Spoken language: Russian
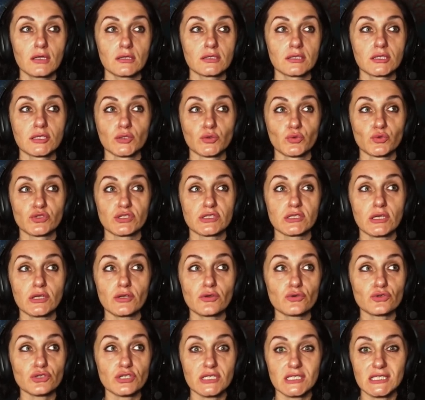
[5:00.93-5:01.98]
ты
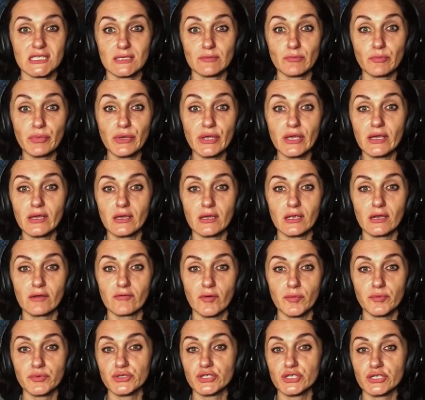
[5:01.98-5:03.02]
узнаешь о себе или
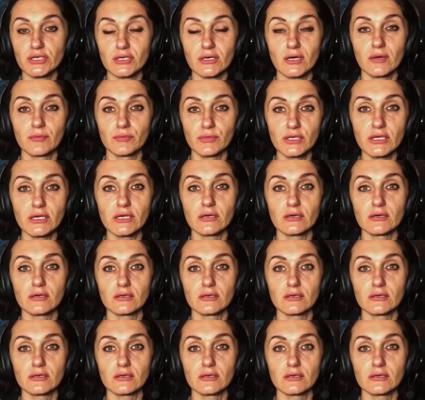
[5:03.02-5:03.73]
вообще о мире